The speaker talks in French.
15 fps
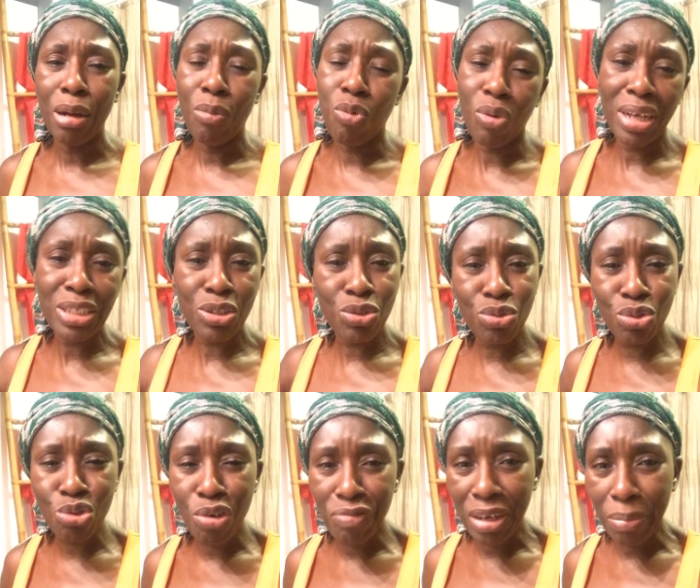Pourquoi est-ce que tout ce
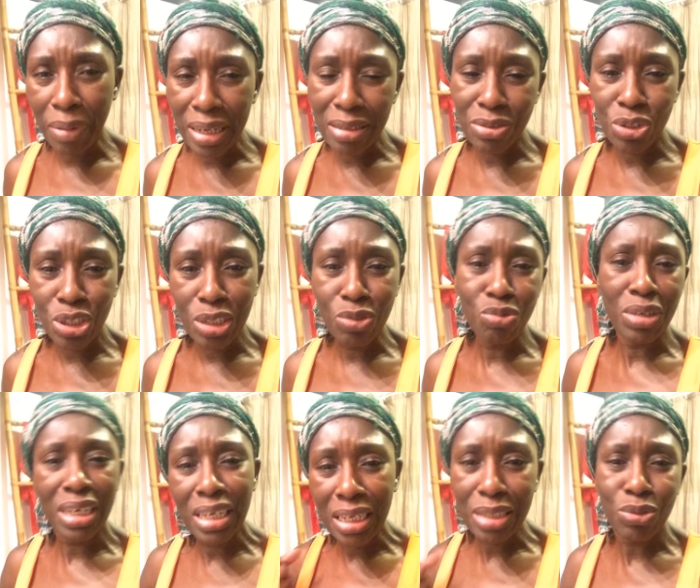qu'on fabrique chez nous
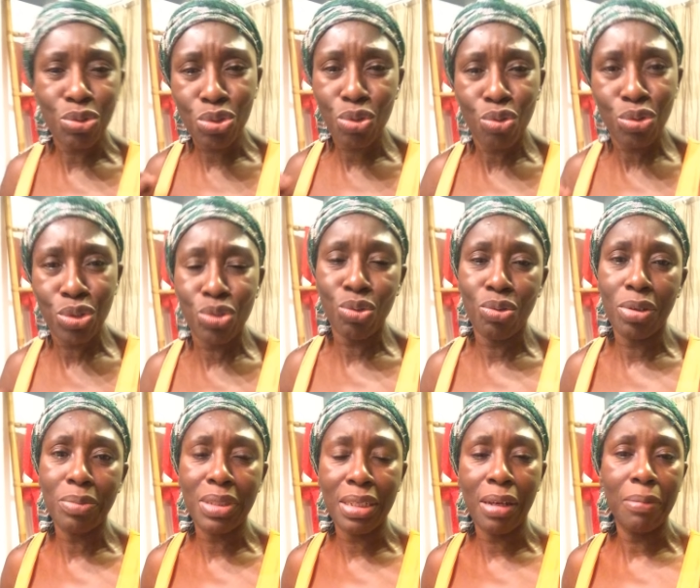est toujours costaud
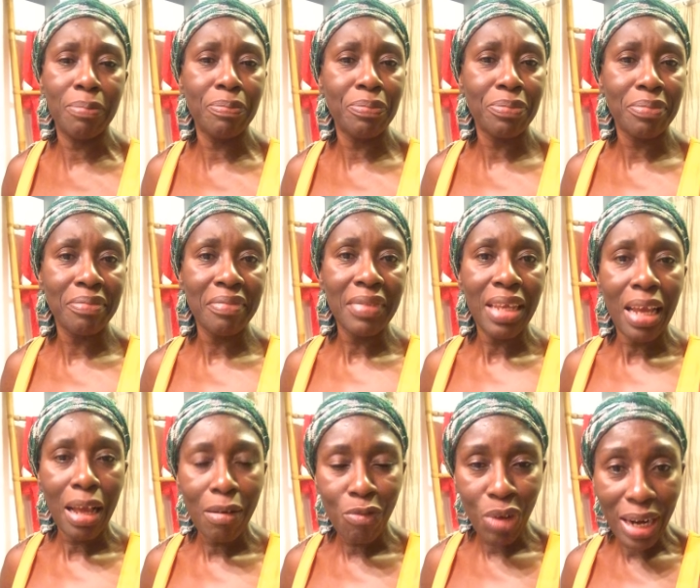comme ça
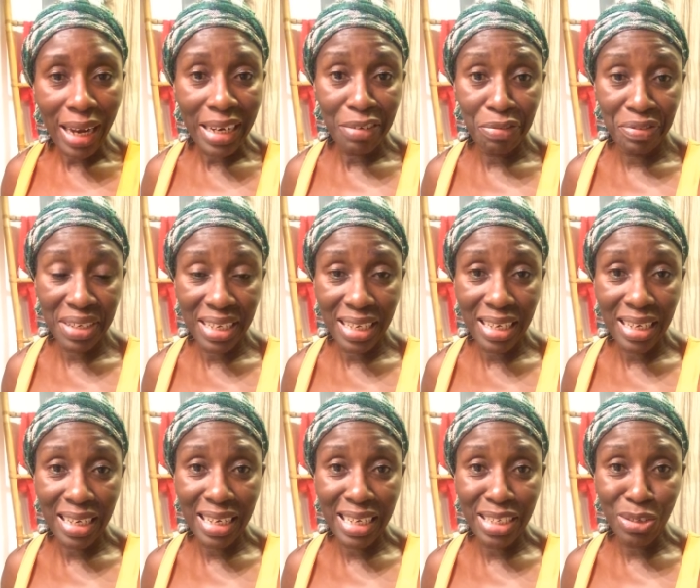Voilà les
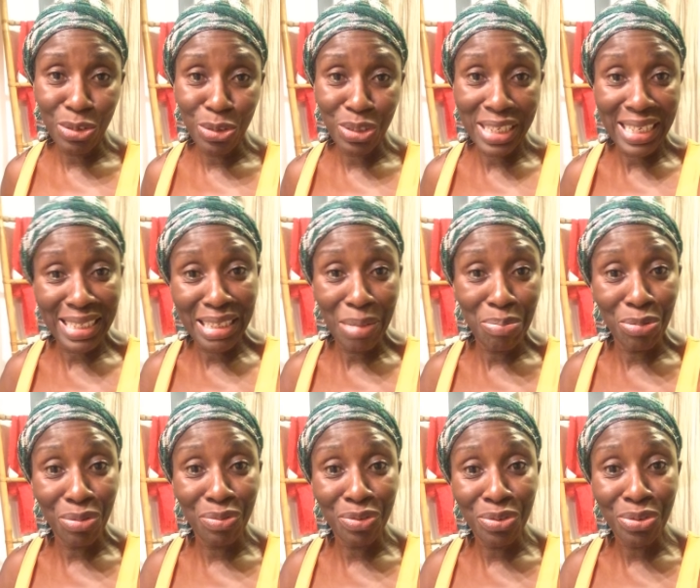filles. Donc, testez
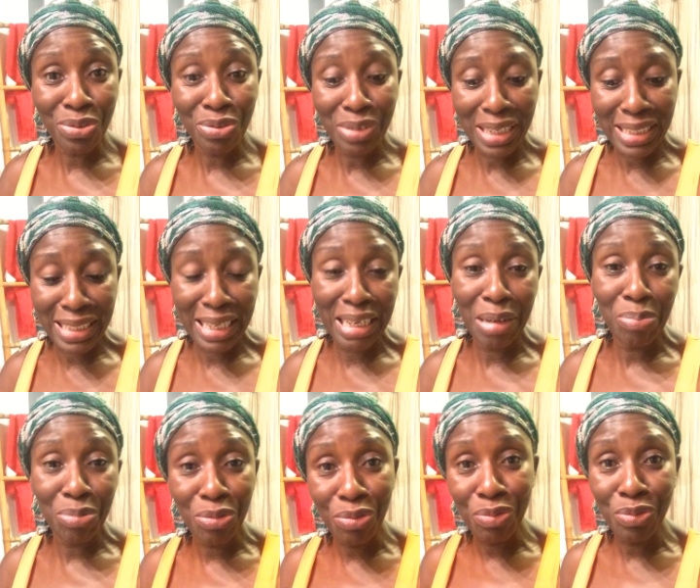pour vous, essayez
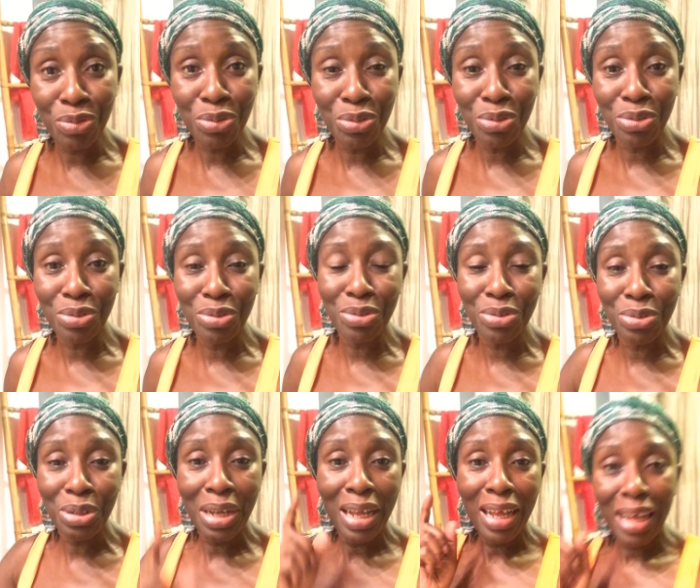pour
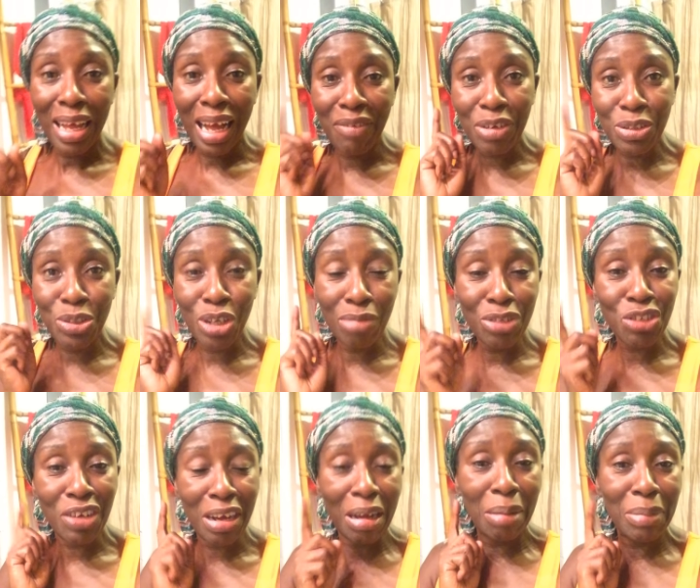vous. Avant de dormir,
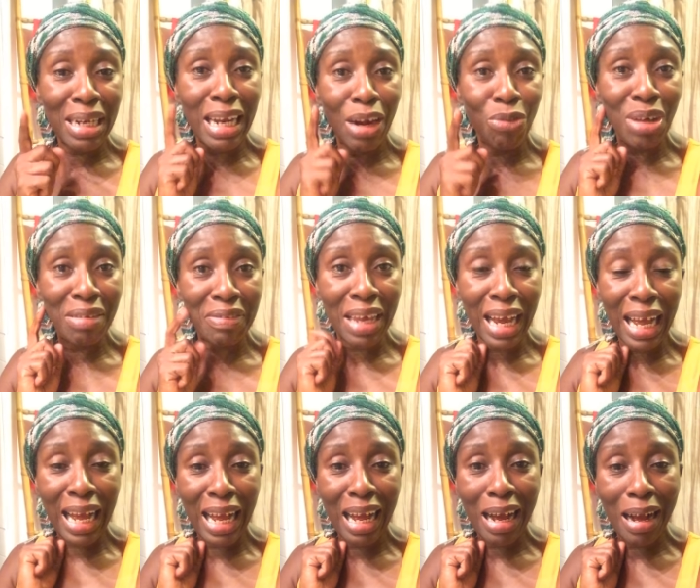je vais quand même mettre l'aloe
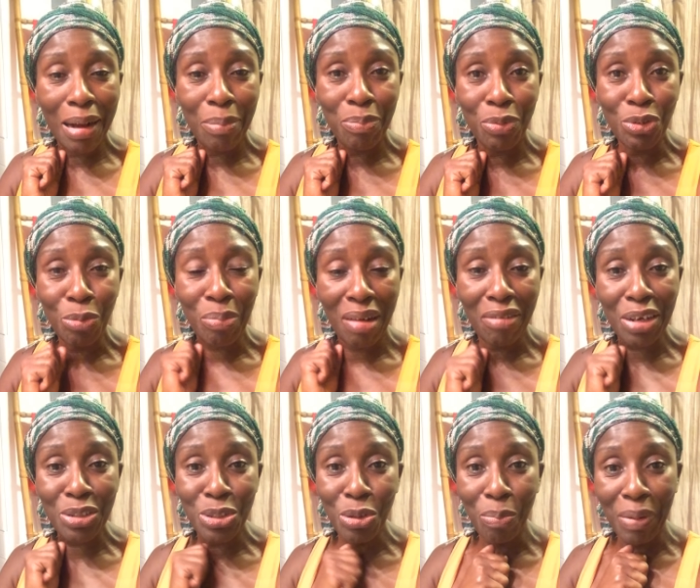vera pour ne pas avoir
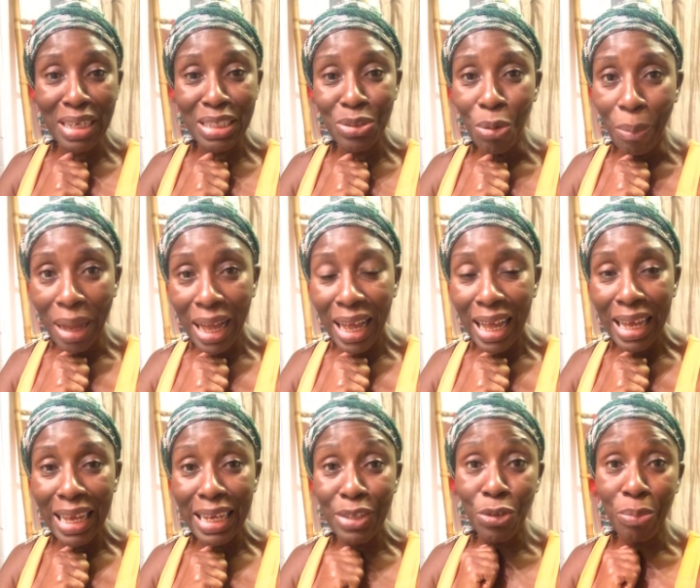une surprise demain.
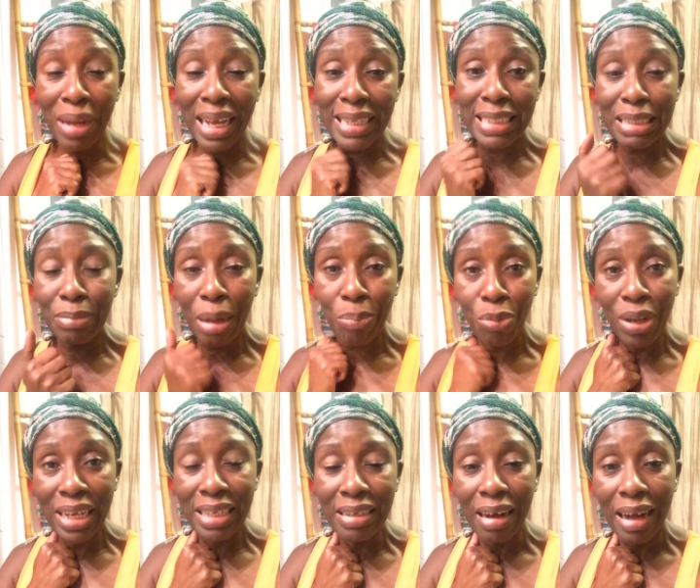Et demain, si ma peau
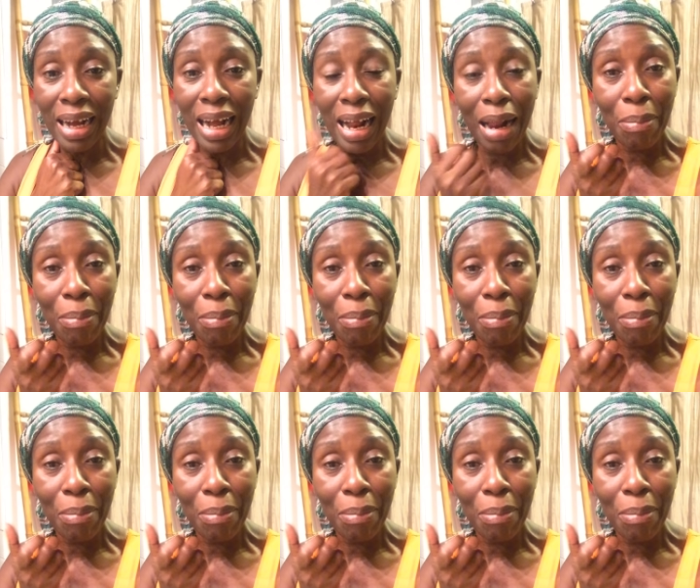est nianga,